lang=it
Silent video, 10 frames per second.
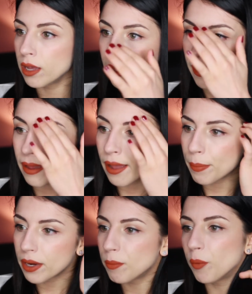E
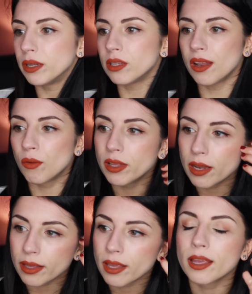per il momento devo
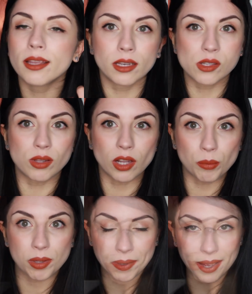dire che il risultato
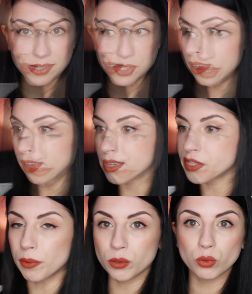mi piace, eh,
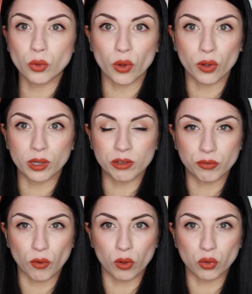soprattutto in
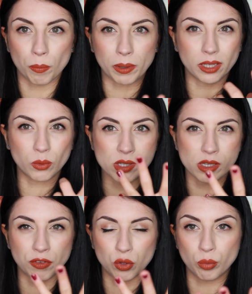foto, a parte
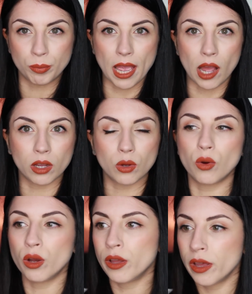questo effetto
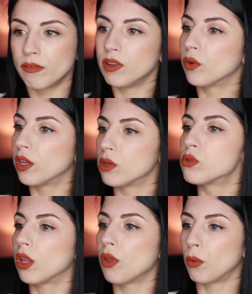bianco, vedo che il
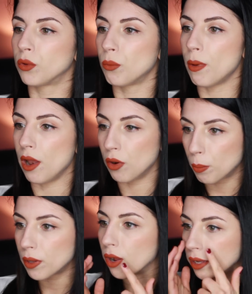risultato è molto bello,
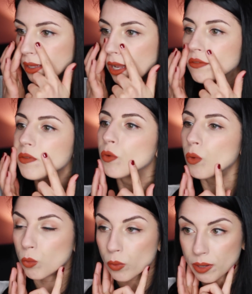però anche Gallico
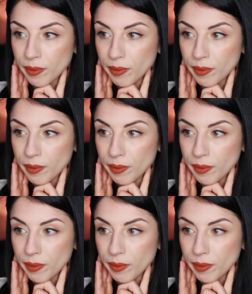comunque